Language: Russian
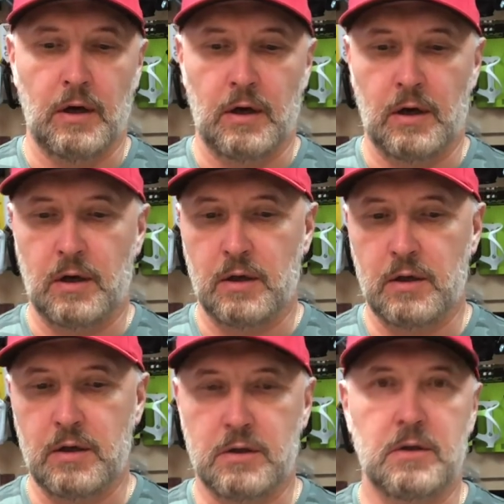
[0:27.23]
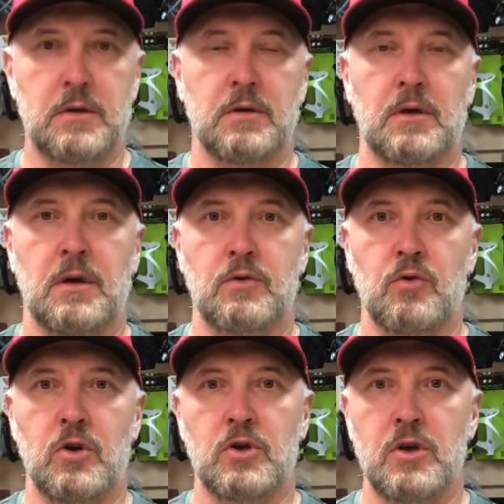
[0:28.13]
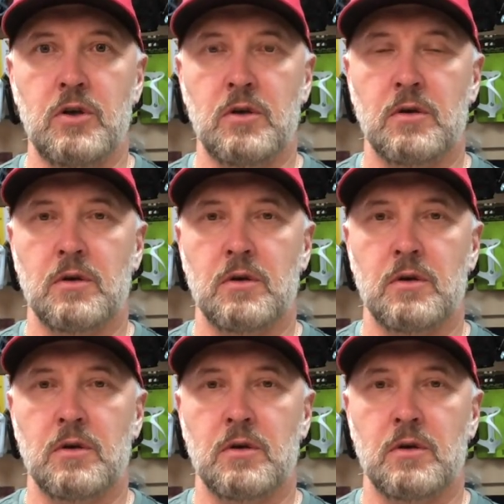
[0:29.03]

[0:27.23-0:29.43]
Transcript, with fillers: А, есть э, одно решение,